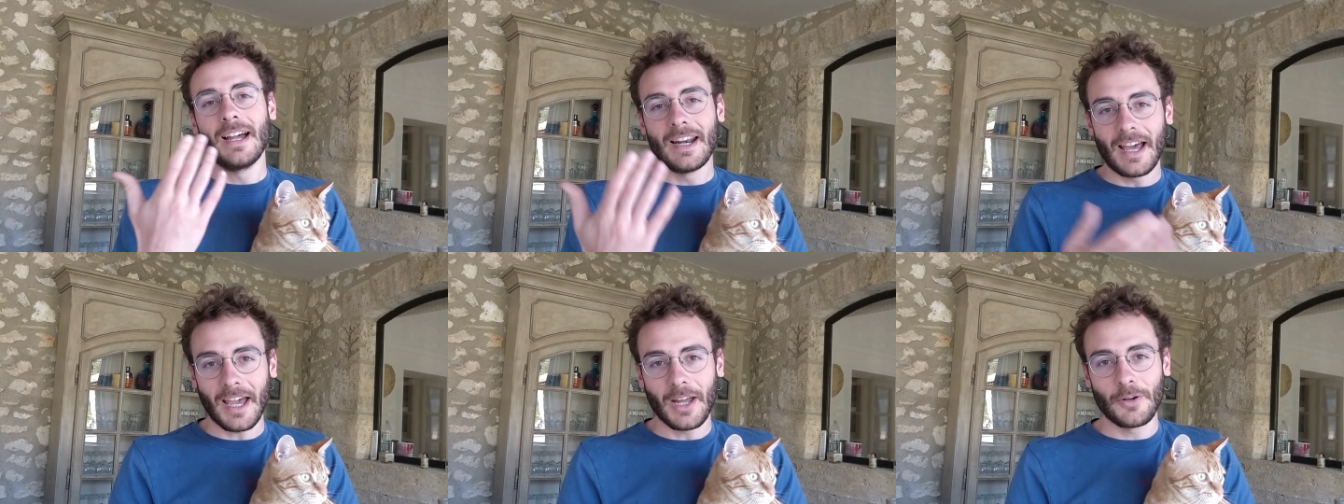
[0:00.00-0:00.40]

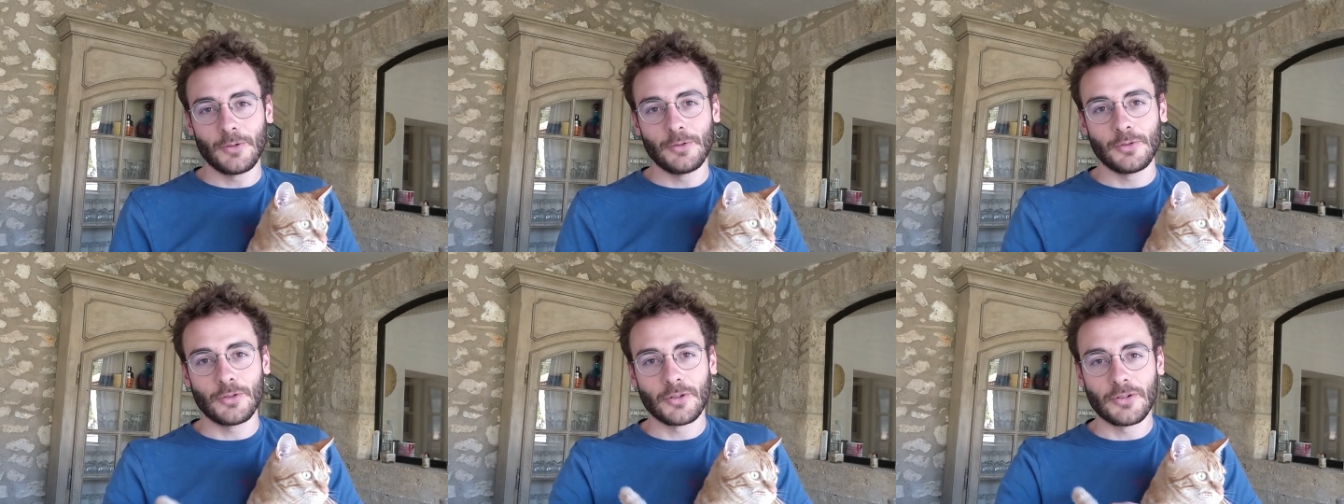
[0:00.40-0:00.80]
la
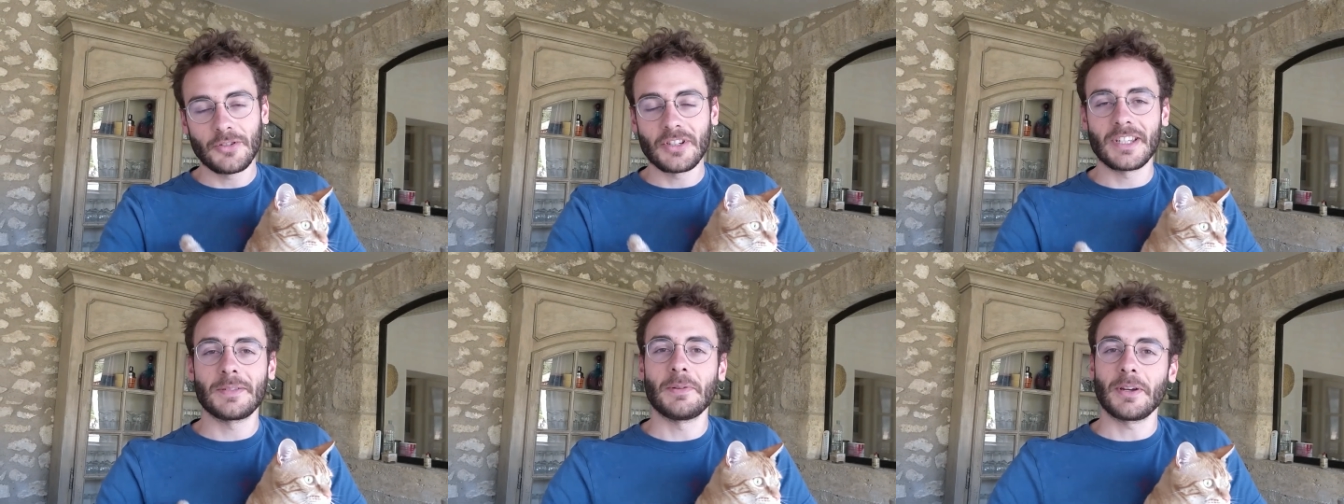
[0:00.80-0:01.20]
règle du
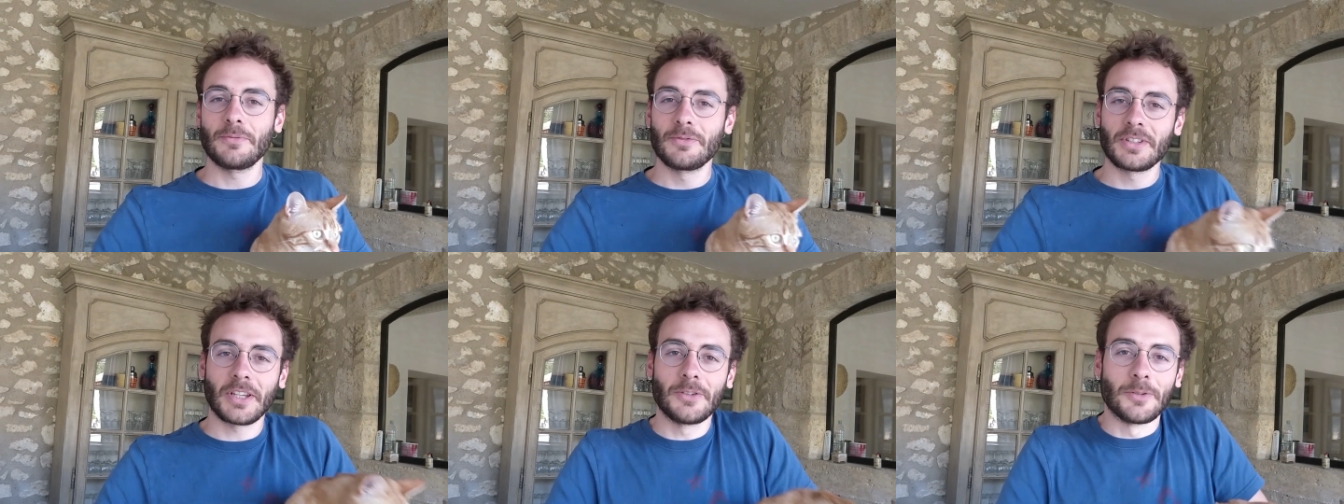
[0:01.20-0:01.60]
jeu. J'espère
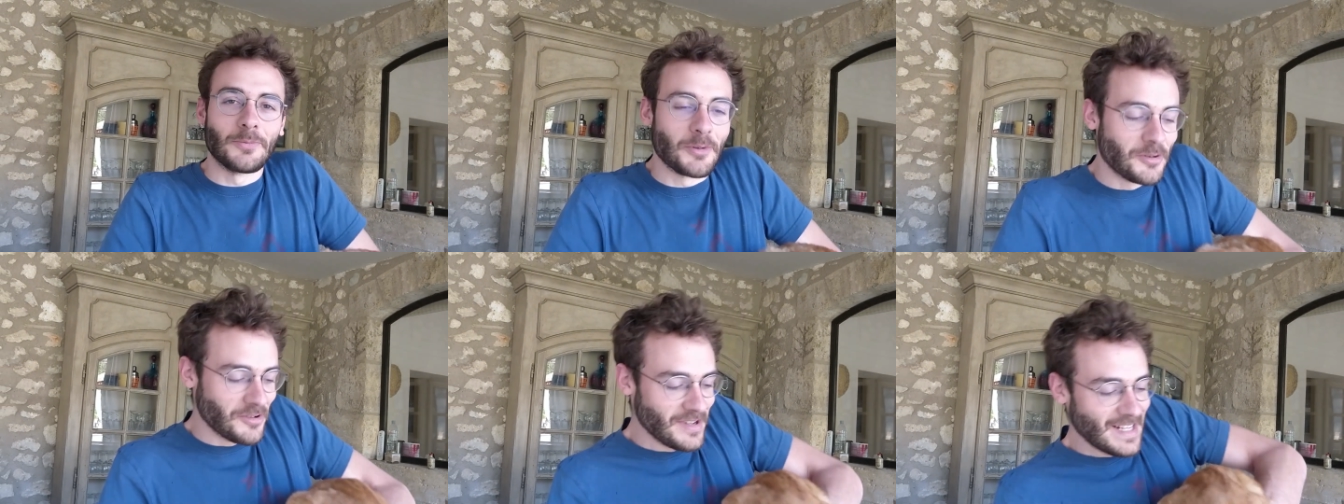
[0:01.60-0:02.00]
que vous serez
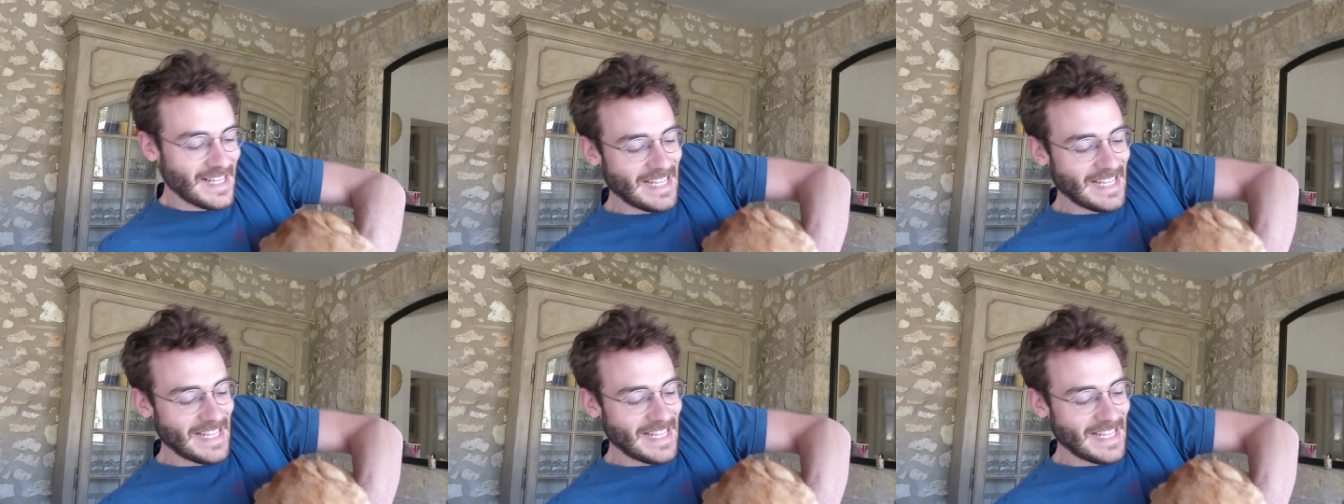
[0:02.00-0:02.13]
nombreux.